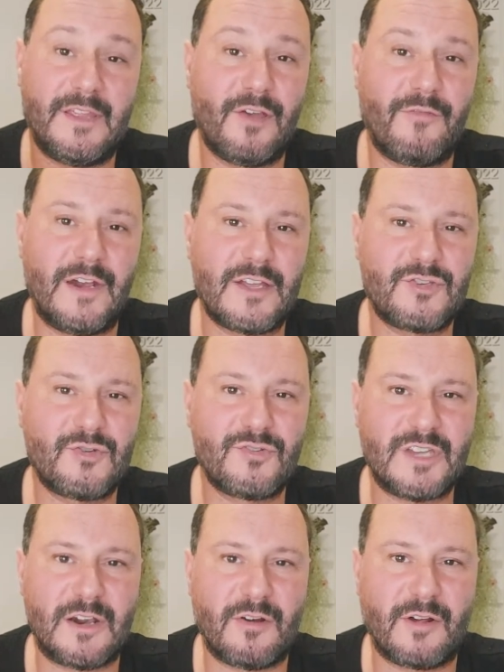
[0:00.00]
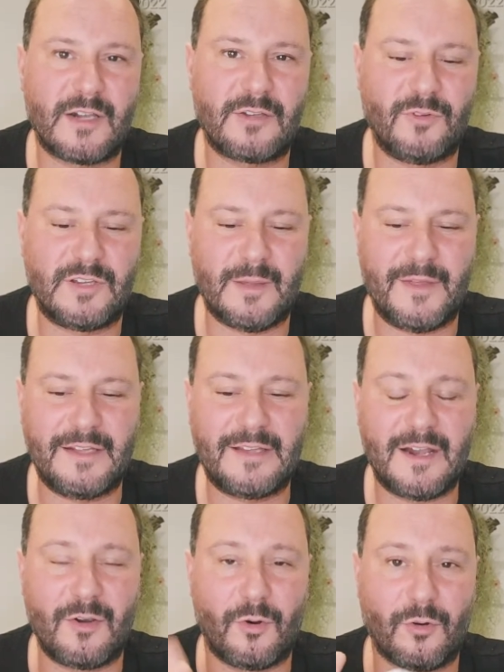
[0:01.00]
io ve le aggiungerò gratuitamente
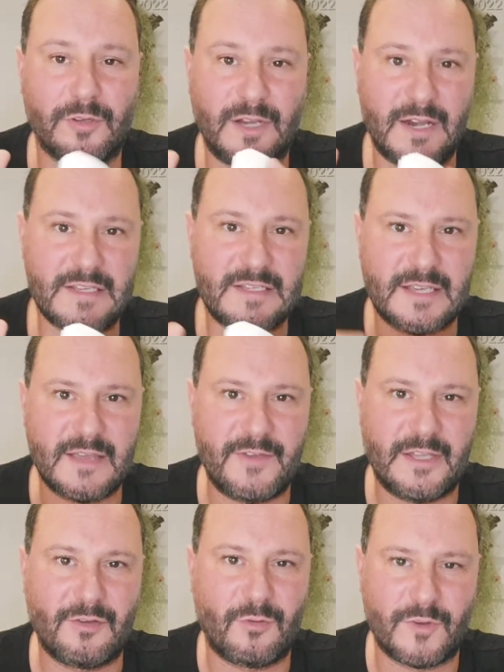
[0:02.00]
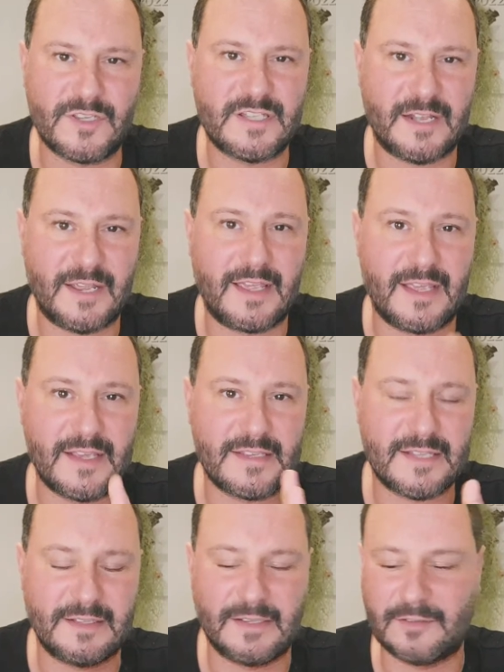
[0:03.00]
all'ordine se vedo questa
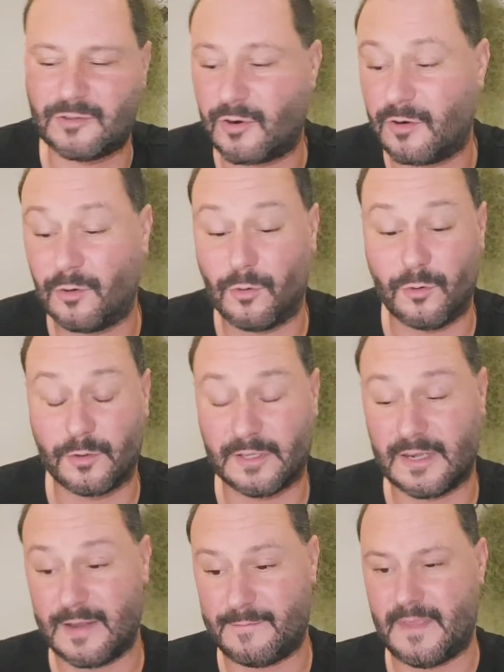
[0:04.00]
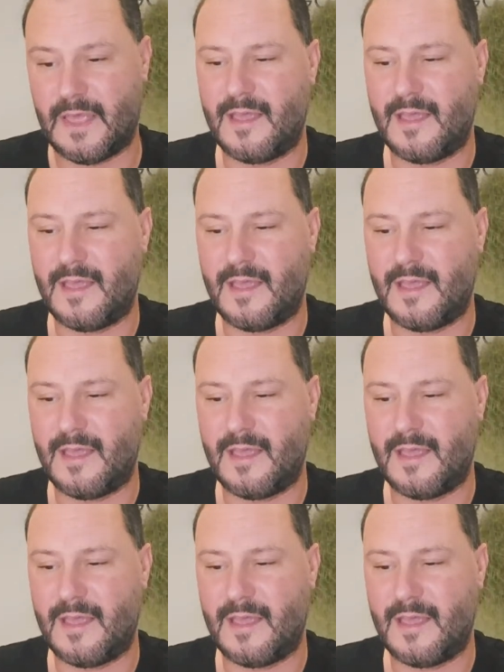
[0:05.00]
richiesta dentro all'ordine.